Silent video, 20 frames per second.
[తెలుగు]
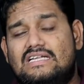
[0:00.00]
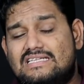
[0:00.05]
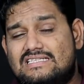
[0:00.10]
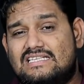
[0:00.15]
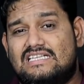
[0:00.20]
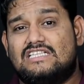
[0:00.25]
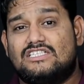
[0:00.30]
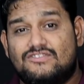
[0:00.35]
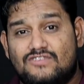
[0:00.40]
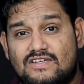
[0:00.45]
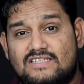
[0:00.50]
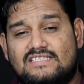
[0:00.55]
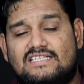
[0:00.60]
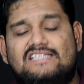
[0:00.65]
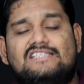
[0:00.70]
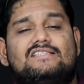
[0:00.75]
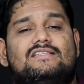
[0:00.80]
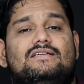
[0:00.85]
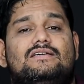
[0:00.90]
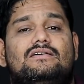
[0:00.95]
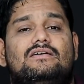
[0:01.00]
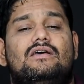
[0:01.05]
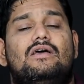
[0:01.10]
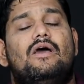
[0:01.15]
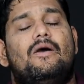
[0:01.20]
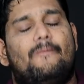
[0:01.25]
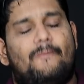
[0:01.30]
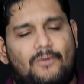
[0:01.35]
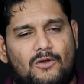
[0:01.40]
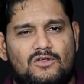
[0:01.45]
టీ సిక్స్ వన్ సిక్స్
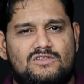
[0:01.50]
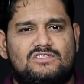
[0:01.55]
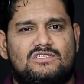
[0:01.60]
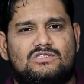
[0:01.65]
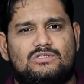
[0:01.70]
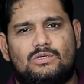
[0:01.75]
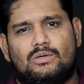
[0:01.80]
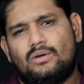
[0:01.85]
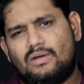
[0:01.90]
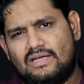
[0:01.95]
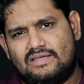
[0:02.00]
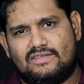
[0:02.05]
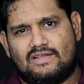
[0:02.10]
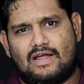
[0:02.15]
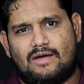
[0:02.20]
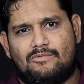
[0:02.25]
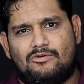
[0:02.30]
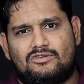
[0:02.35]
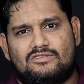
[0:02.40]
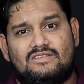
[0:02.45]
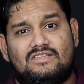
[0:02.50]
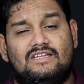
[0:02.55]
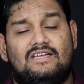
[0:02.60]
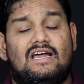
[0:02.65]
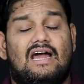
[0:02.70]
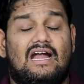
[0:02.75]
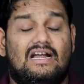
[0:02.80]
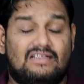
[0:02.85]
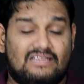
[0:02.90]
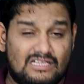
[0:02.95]
ప్రాసెస్తో ఇది రాబోతుంది
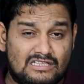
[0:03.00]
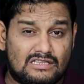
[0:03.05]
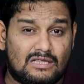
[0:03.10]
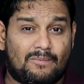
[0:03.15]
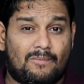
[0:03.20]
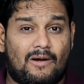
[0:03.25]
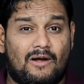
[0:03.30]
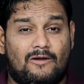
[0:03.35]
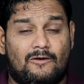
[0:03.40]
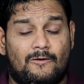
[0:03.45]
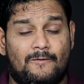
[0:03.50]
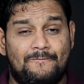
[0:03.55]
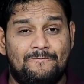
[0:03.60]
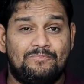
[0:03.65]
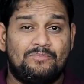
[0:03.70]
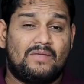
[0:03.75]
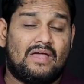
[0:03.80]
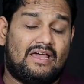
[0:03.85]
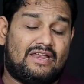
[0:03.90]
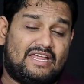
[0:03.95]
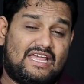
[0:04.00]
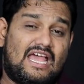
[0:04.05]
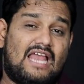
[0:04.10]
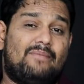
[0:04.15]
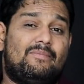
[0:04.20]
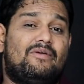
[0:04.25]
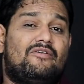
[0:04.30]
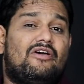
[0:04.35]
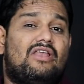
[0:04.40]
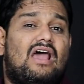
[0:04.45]
అండ్ దీంతోపాటు
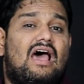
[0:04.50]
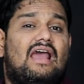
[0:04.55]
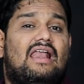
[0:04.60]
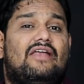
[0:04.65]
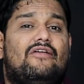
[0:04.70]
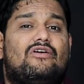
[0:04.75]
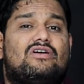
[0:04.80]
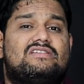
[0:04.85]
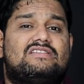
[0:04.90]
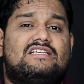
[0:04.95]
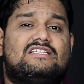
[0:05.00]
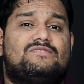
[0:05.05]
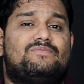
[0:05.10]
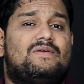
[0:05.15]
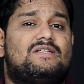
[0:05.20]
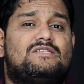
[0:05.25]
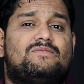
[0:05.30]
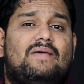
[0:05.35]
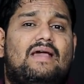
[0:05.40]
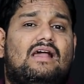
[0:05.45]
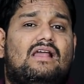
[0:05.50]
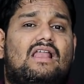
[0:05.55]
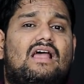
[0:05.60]
రియల్మీ వాళ్ళు ఆల్రెడీ ఒక సిక్స్ మంత్స్ బ్యాక్